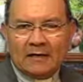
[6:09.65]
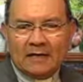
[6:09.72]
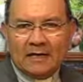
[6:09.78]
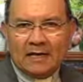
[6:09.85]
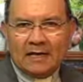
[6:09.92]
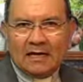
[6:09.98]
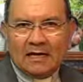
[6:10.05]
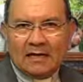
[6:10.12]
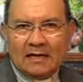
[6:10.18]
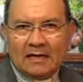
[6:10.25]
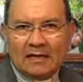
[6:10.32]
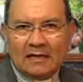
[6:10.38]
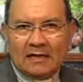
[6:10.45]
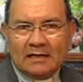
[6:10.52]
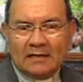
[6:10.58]

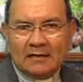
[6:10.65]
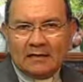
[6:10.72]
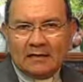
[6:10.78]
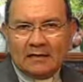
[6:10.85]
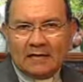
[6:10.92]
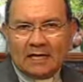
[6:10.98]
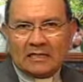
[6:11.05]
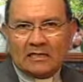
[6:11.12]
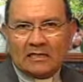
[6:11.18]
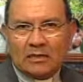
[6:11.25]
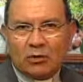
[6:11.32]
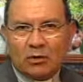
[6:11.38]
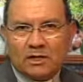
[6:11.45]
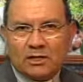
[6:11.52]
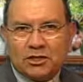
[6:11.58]
las
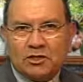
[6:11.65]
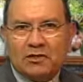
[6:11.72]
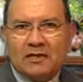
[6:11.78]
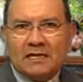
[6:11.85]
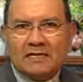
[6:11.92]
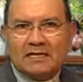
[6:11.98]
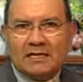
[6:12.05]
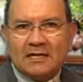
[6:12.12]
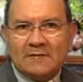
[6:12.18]
situaciones